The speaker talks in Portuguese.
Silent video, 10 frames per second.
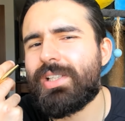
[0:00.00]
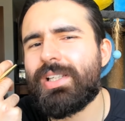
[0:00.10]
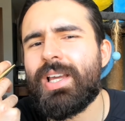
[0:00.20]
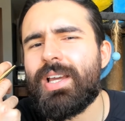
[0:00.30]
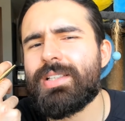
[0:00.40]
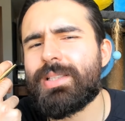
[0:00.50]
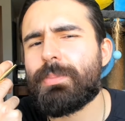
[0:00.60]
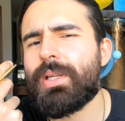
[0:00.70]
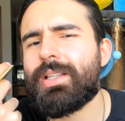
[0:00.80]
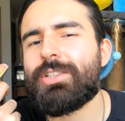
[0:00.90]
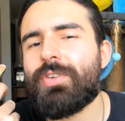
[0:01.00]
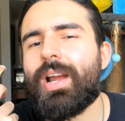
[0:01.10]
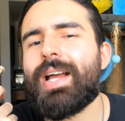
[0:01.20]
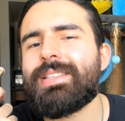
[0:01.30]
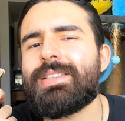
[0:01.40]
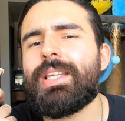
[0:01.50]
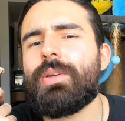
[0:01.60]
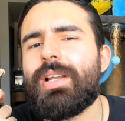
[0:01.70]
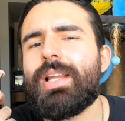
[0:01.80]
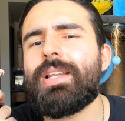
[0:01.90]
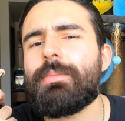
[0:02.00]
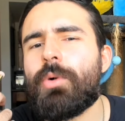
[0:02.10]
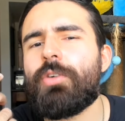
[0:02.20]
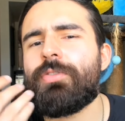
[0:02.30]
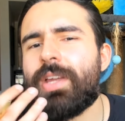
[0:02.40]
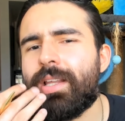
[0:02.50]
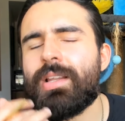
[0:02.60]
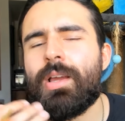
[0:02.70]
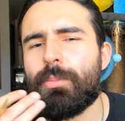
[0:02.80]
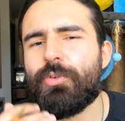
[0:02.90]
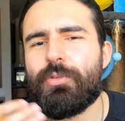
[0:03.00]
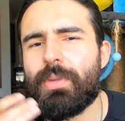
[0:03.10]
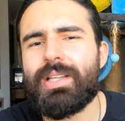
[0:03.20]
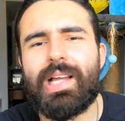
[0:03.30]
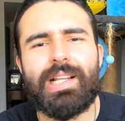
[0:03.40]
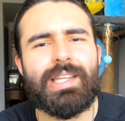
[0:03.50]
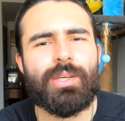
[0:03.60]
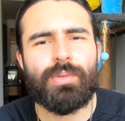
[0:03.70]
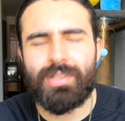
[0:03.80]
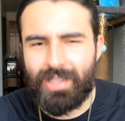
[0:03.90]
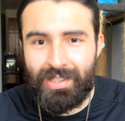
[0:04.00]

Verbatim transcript: ele se apertando devagarzinho, ele ainda move, movimenta a língua.